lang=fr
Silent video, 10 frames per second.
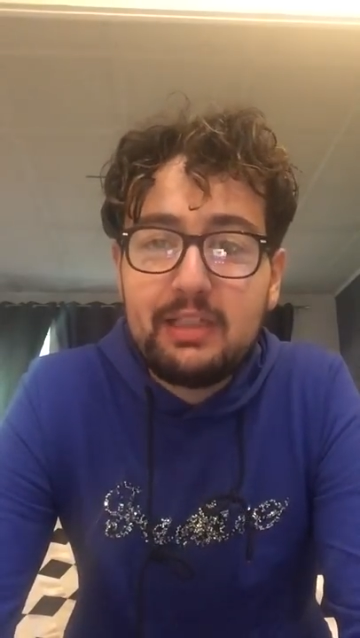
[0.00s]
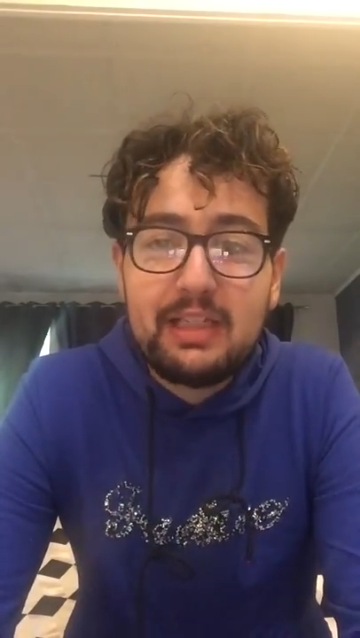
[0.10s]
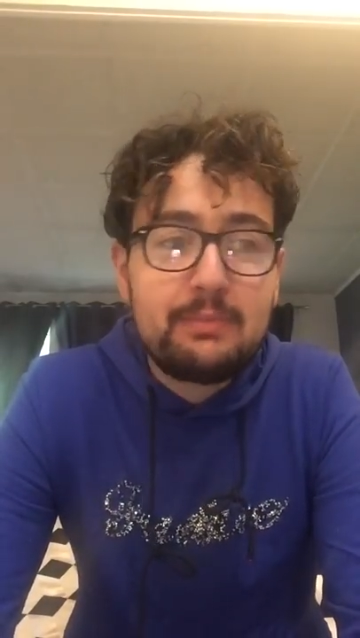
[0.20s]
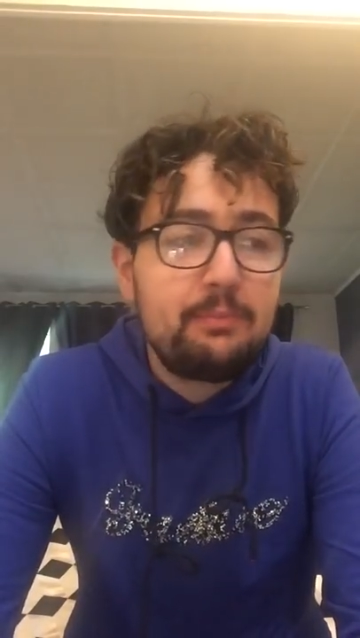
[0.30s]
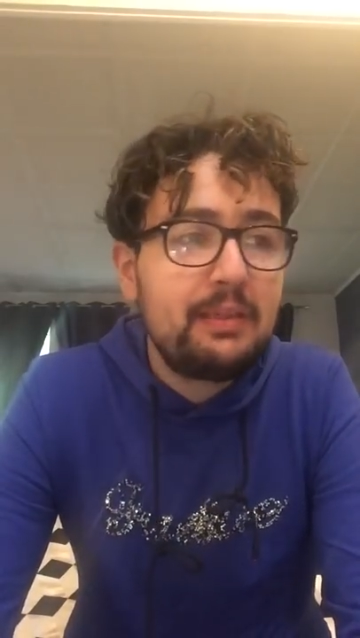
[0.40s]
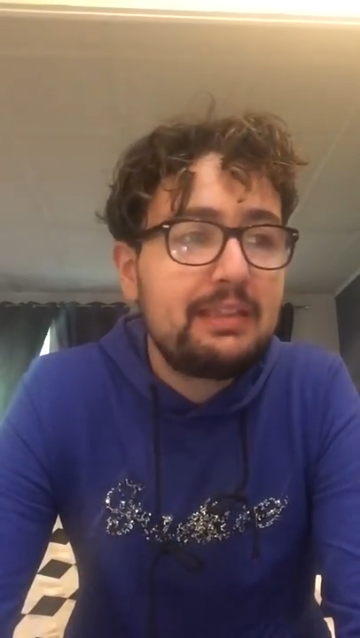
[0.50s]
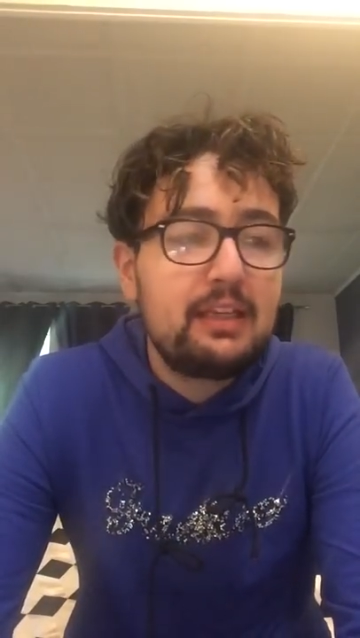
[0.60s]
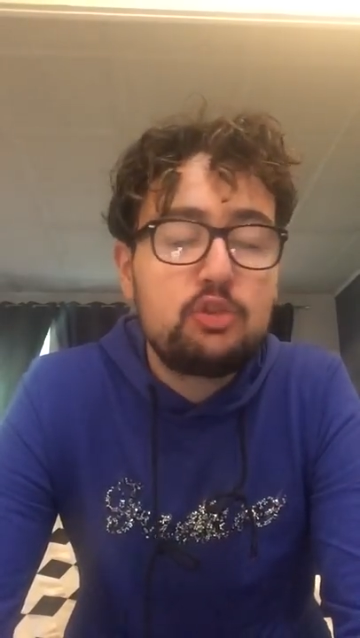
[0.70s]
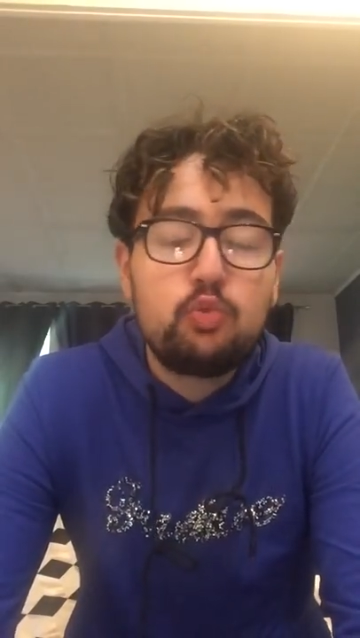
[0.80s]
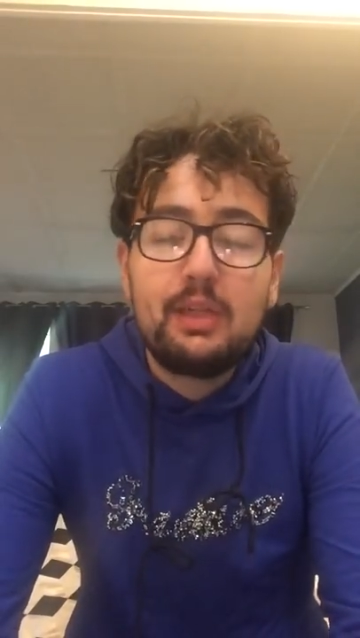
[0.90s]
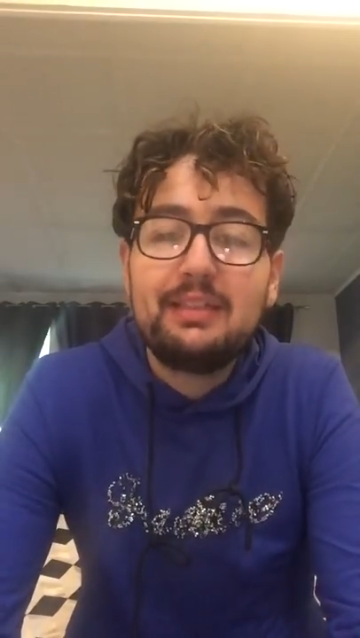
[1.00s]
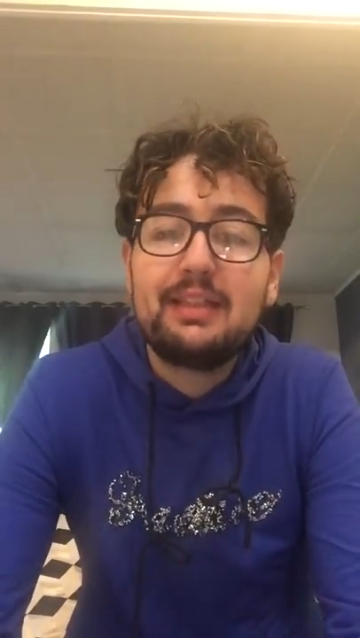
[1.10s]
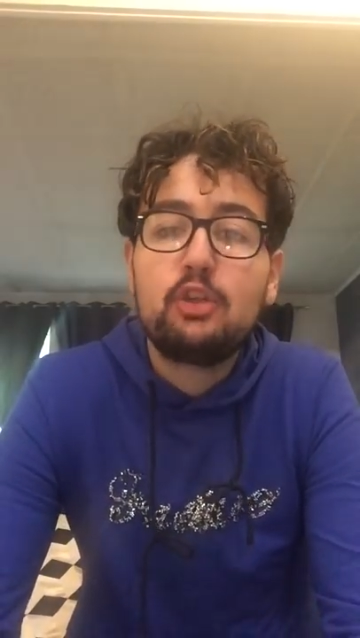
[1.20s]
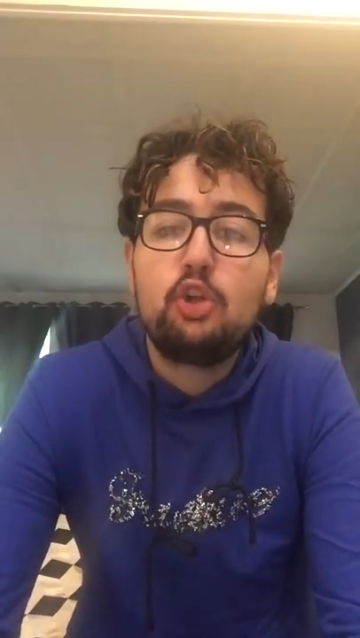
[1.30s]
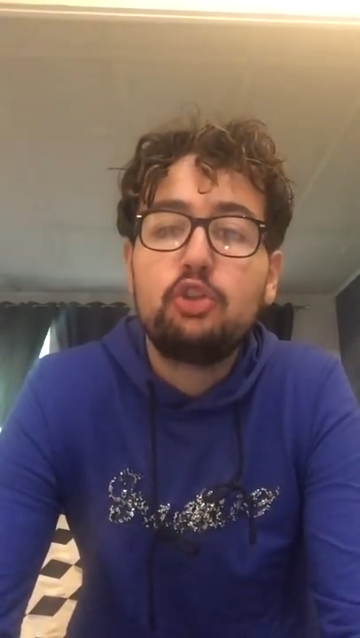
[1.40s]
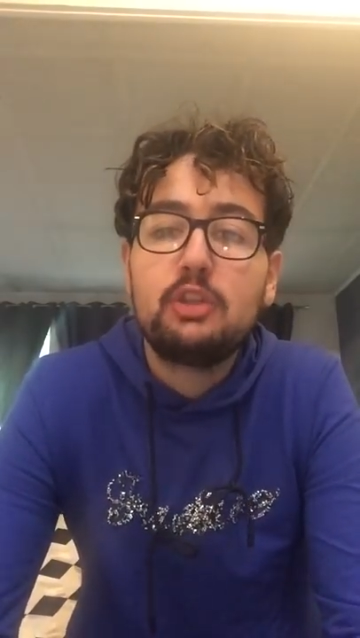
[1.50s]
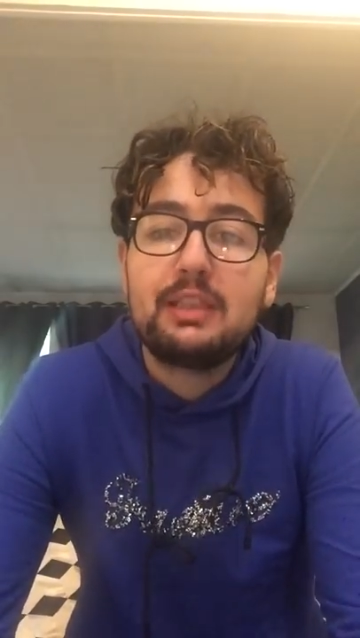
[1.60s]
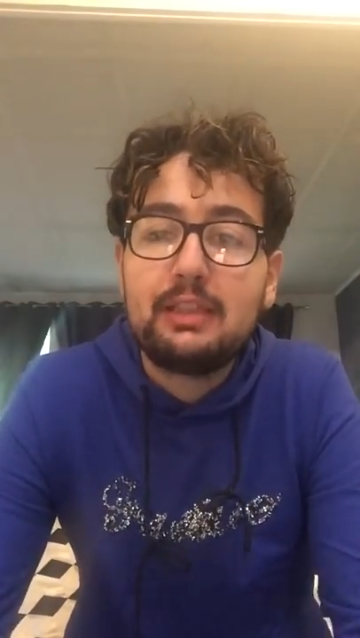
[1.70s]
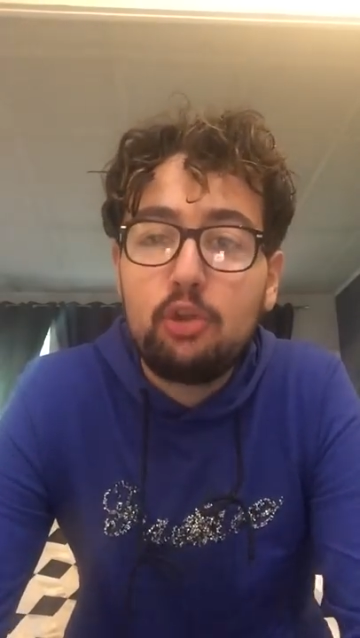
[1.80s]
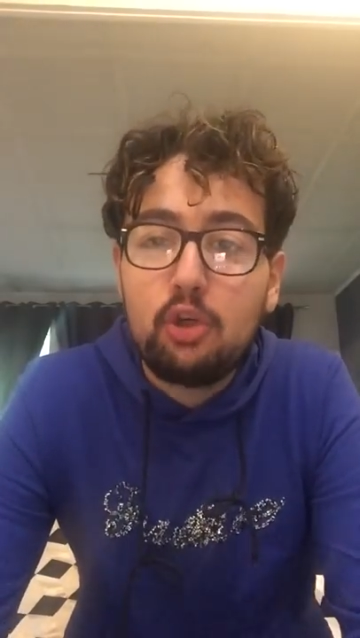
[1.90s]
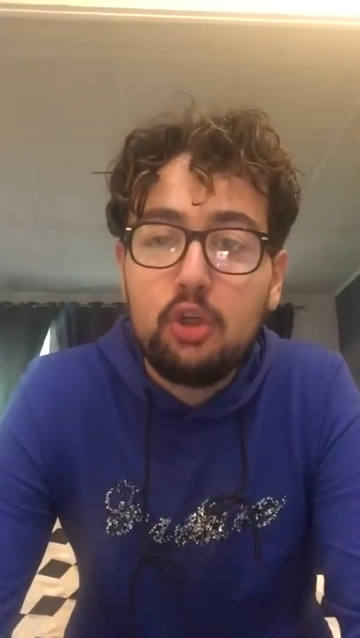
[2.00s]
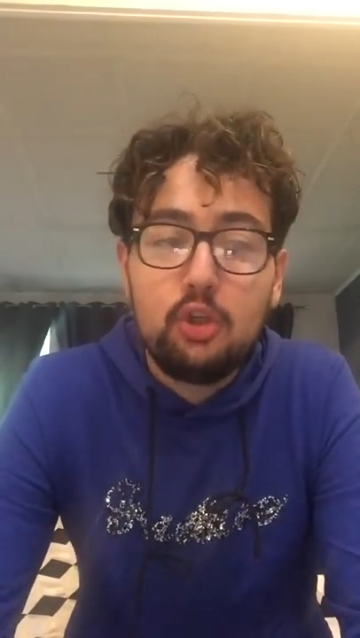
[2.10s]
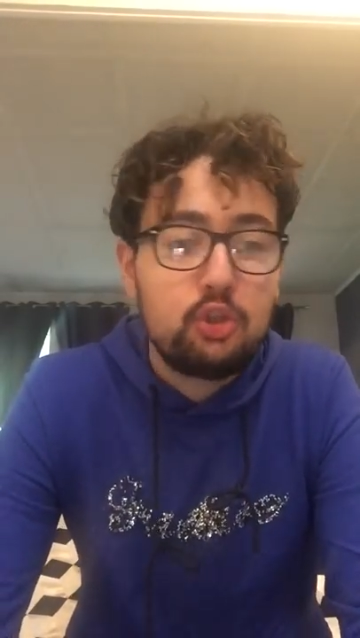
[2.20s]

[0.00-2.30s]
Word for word: il n'a même pas été adjoint d'un grand entraîneur,